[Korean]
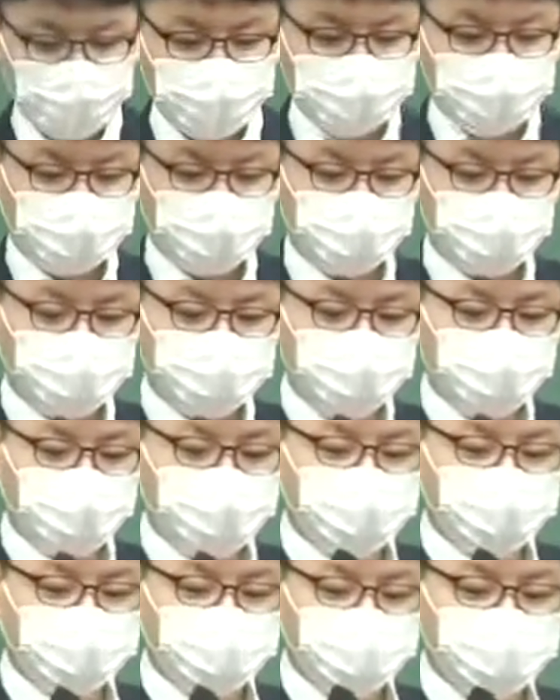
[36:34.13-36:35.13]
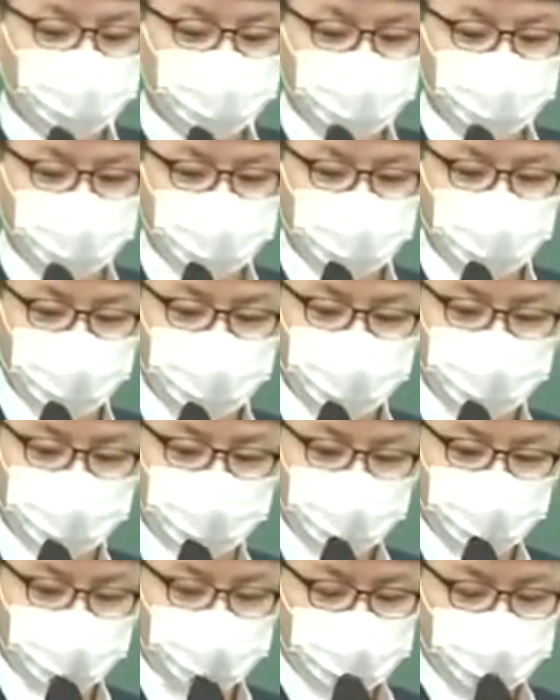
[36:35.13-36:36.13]
자 그래서 이제 엘리트 권력무용
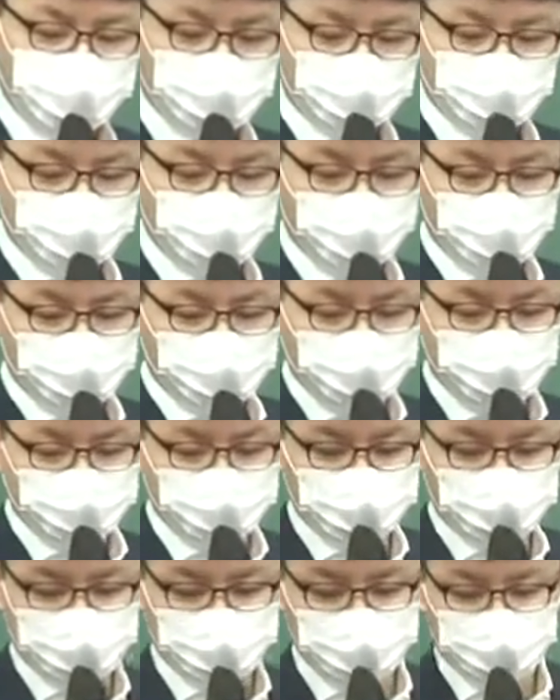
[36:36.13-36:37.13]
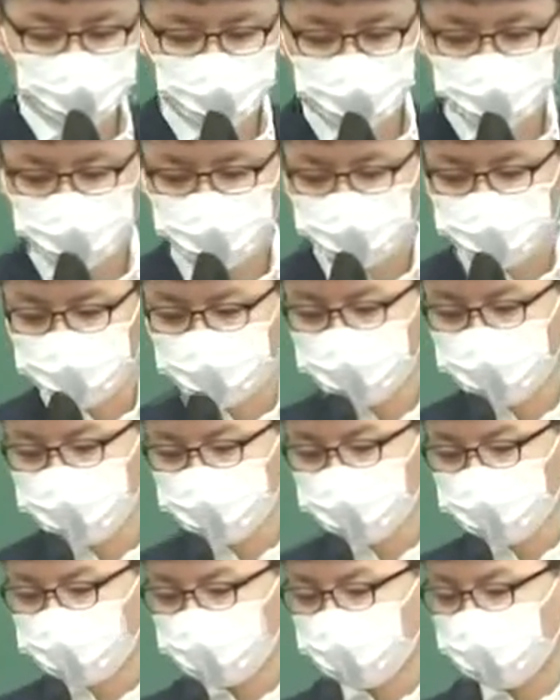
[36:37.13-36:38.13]
중에 이제 권력무용에 관련해서 이제
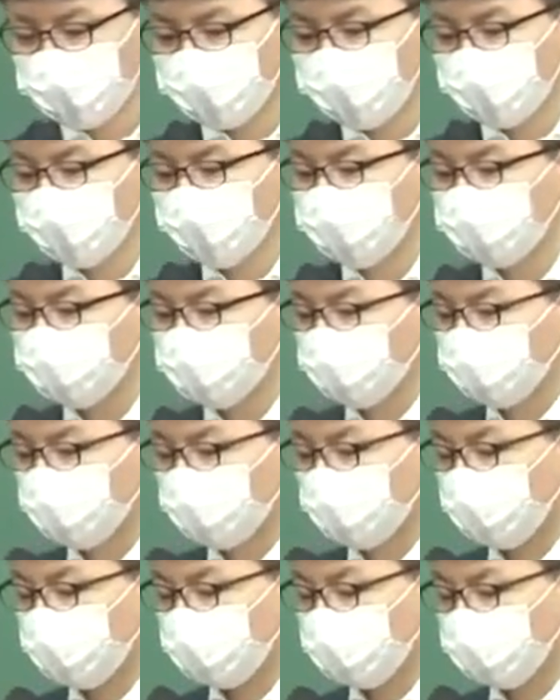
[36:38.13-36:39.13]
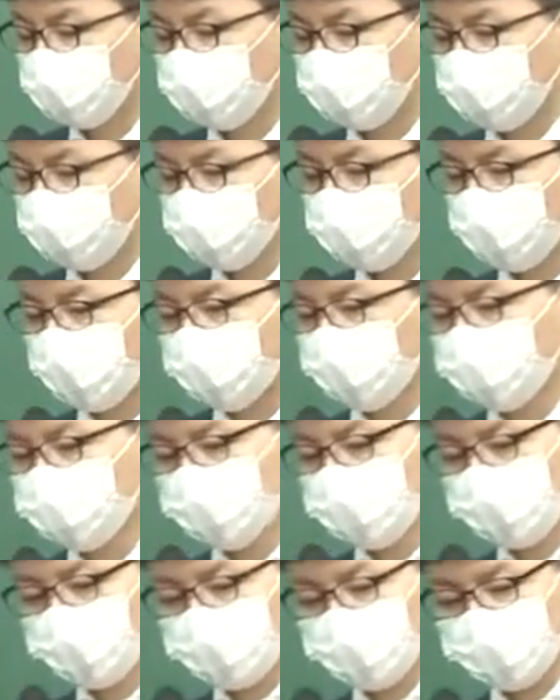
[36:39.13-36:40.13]
뭐 엘리트 이론 나왔고 뭐 다원주의
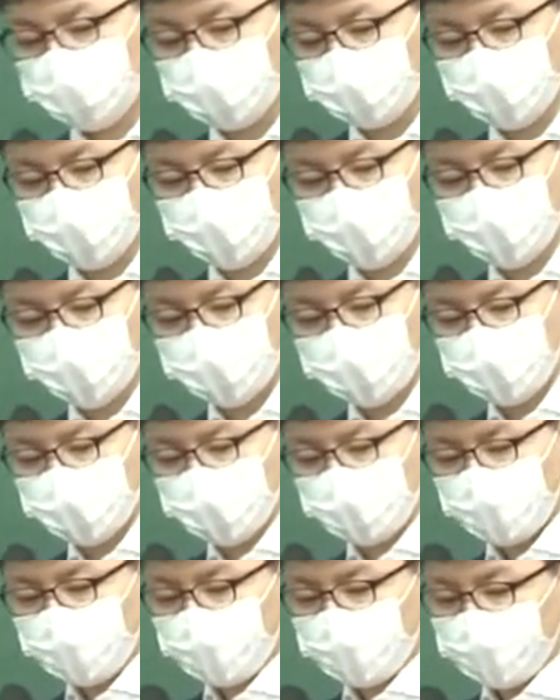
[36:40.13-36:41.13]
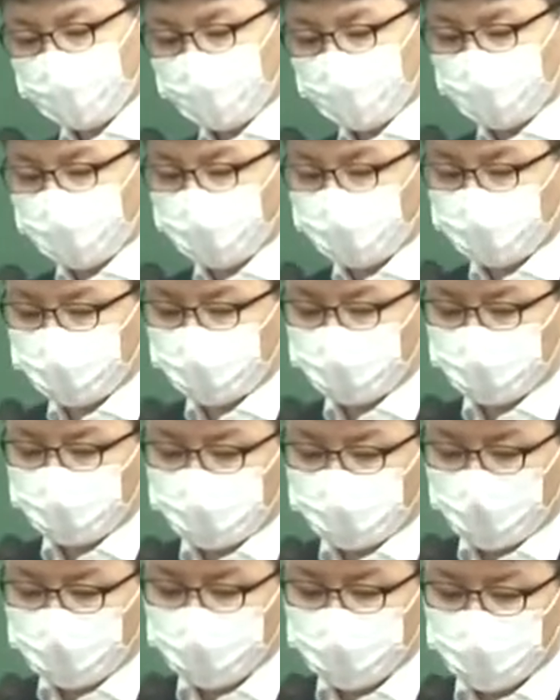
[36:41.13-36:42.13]
나왔고 그 다음에는 이
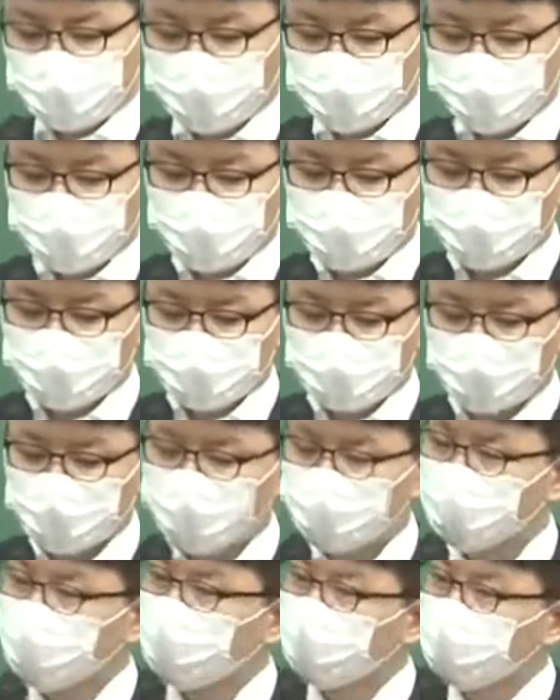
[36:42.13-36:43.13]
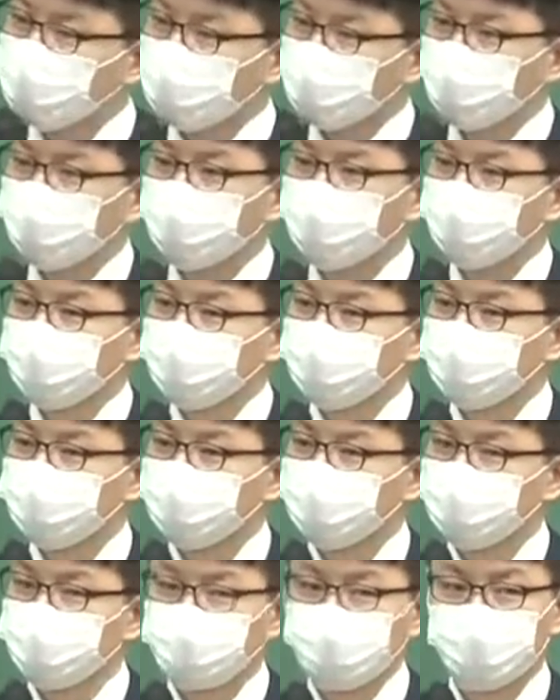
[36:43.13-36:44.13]
관점을 네트워크 관점 보는 애들이
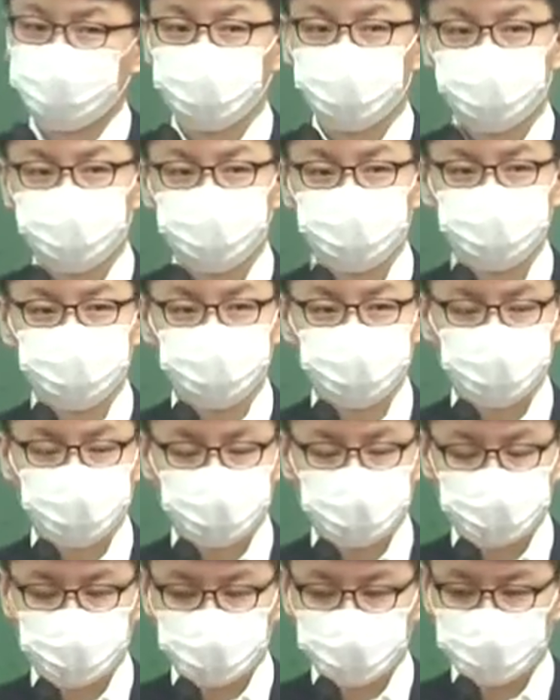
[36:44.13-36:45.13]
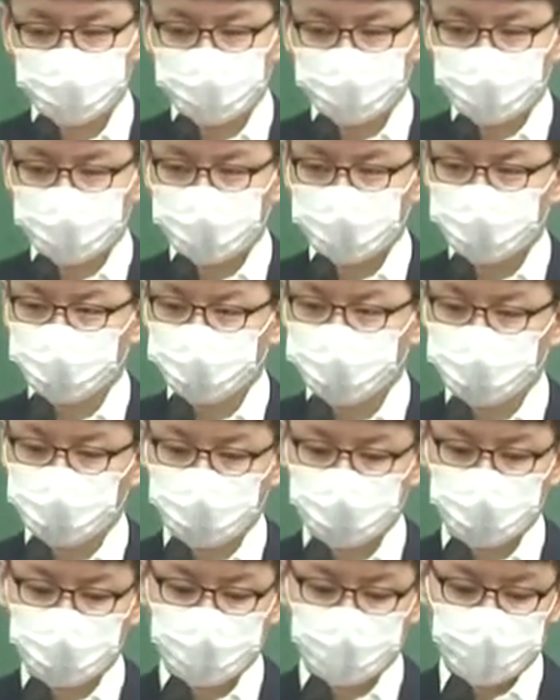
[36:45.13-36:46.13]
있어요. 네트워크 관점 보는 애들이 그러니까
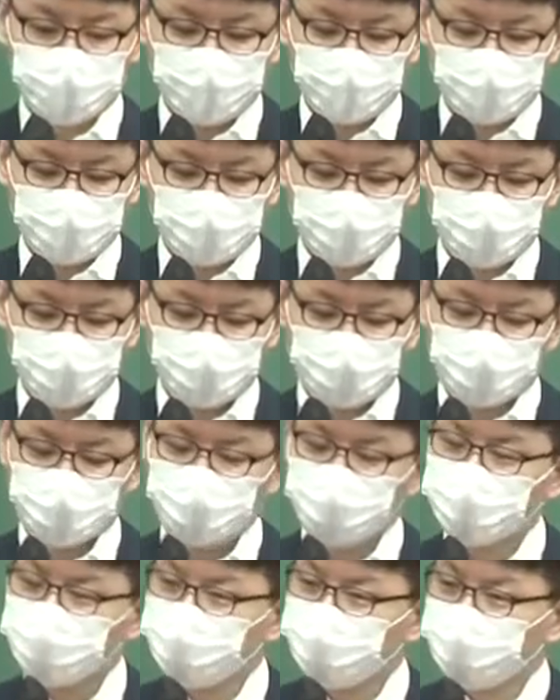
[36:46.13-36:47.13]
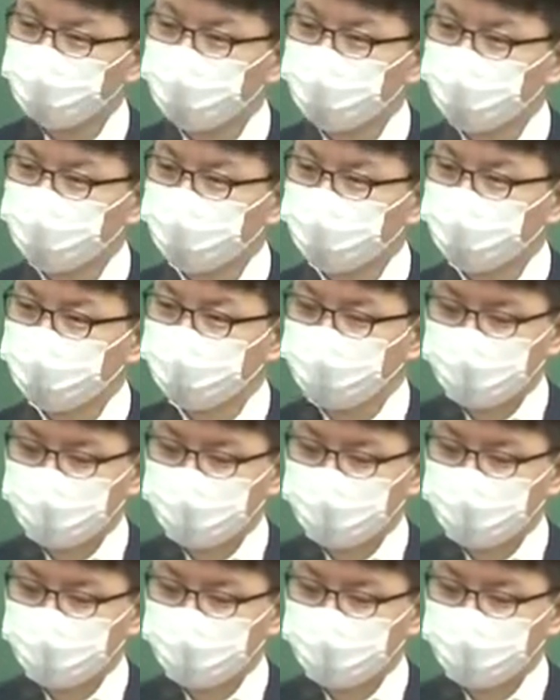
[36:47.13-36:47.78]
정책에 이 영향을 미치려는